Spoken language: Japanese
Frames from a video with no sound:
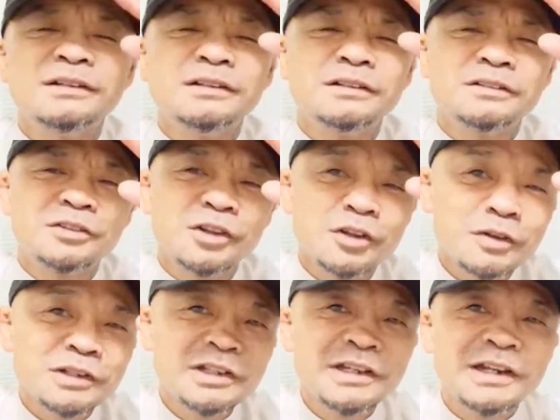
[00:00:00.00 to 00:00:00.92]
それは
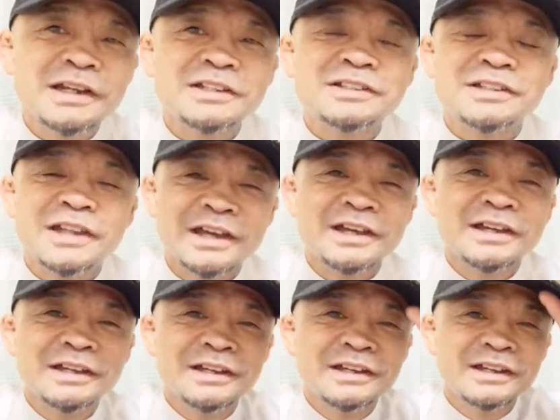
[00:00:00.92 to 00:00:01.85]
言えないですね
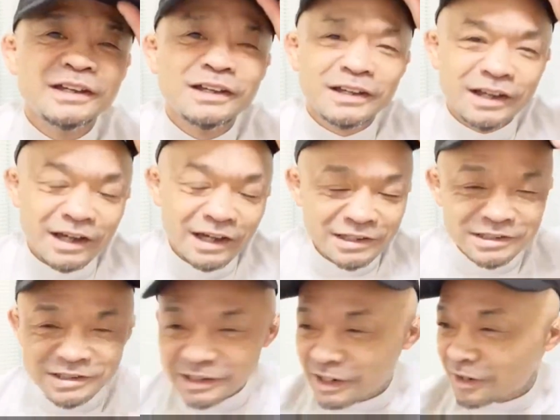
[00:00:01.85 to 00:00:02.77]
会
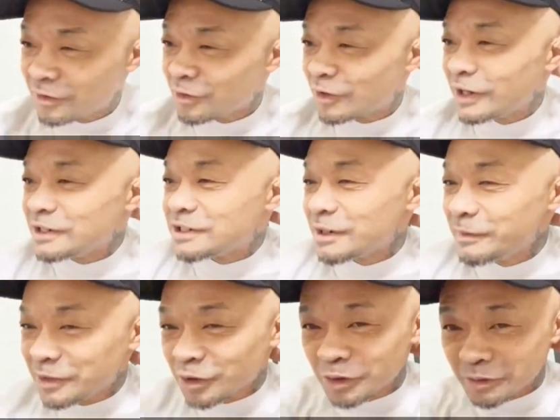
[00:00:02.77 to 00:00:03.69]
あの会社名
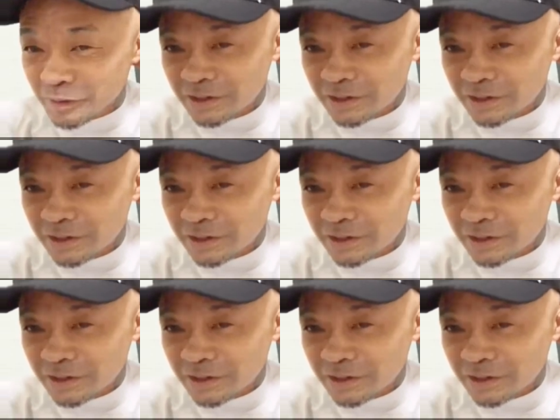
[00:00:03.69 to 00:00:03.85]
とかは